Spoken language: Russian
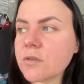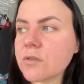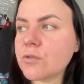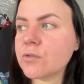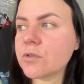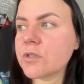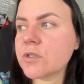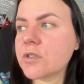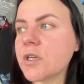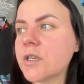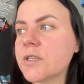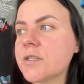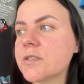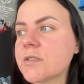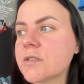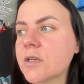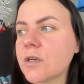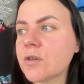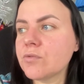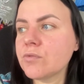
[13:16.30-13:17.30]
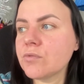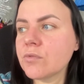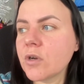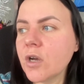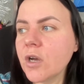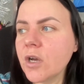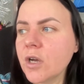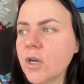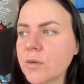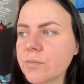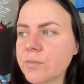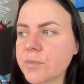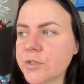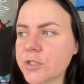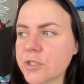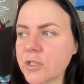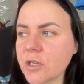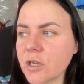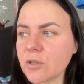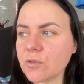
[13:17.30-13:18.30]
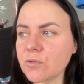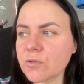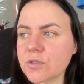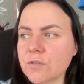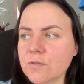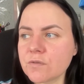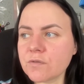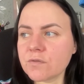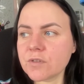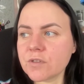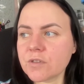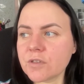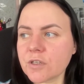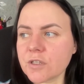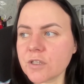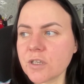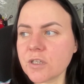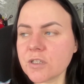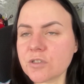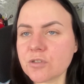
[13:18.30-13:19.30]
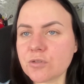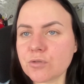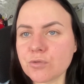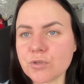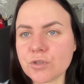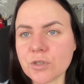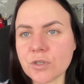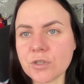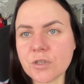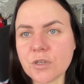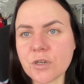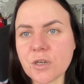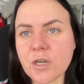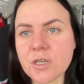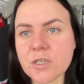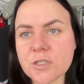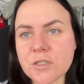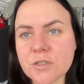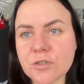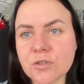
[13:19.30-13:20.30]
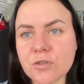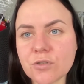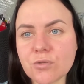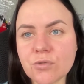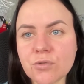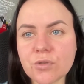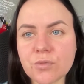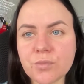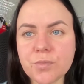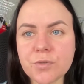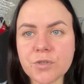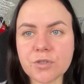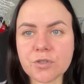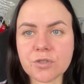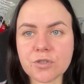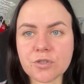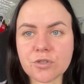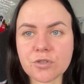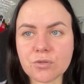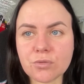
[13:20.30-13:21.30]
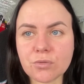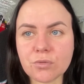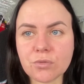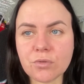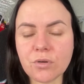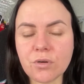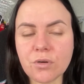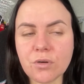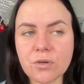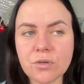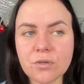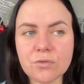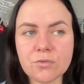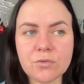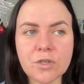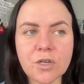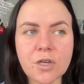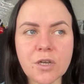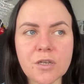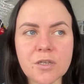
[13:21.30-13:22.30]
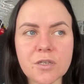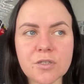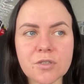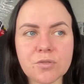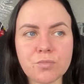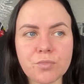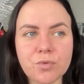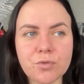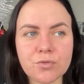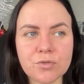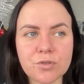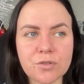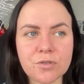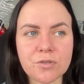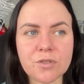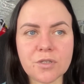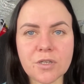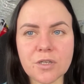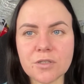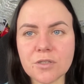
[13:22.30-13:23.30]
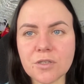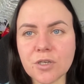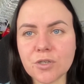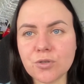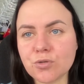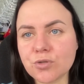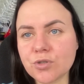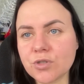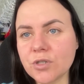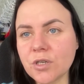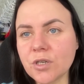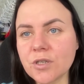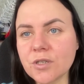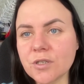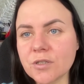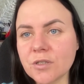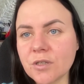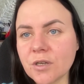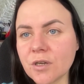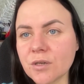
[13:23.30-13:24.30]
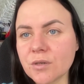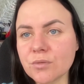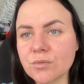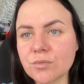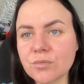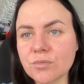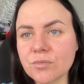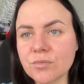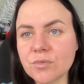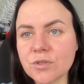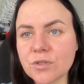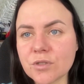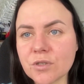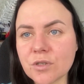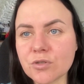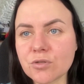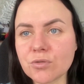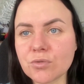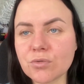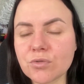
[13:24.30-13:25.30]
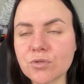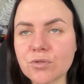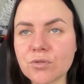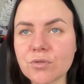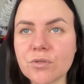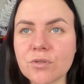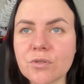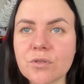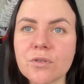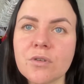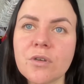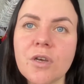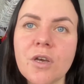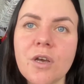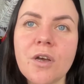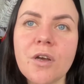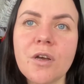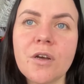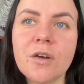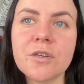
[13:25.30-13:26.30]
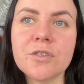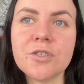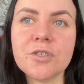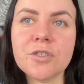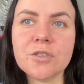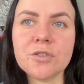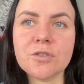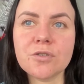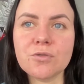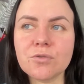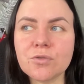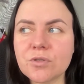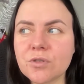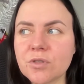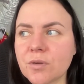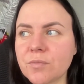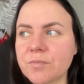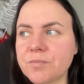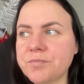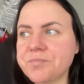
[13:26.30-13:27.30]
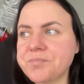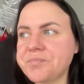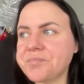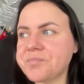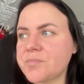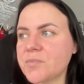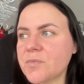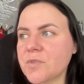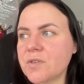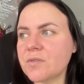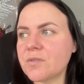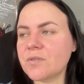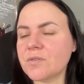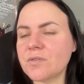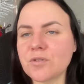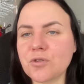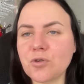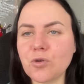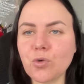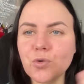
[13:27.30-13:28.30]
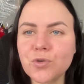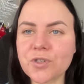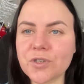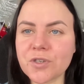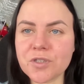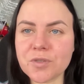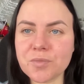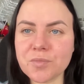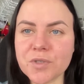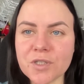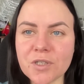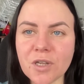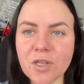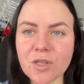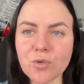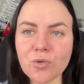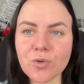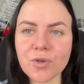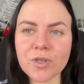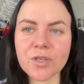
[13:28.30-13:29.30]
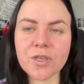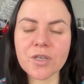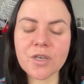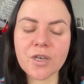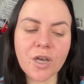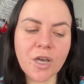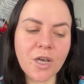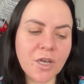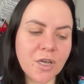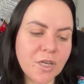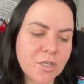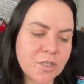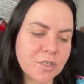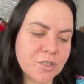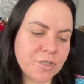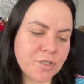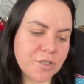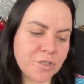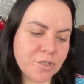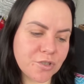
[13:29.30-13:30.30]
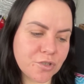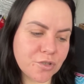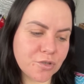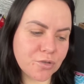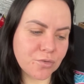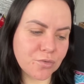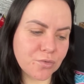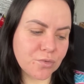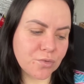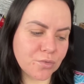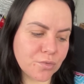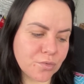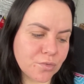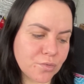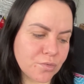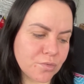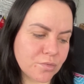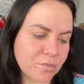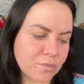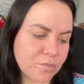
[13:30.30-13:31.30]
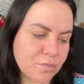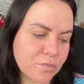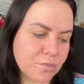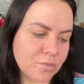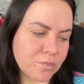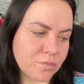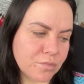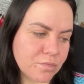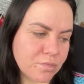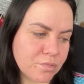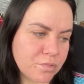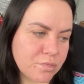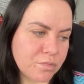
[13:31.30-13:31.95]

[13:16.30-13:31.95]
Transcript: То есть, я не знаю, ну, почитала отзывы в интернете, тоже они разные. Кто-то пишет, что, ну, реально это просто ты отдаешь деньги, да, ни за что, что это очередной там ход косметологии. И что, э,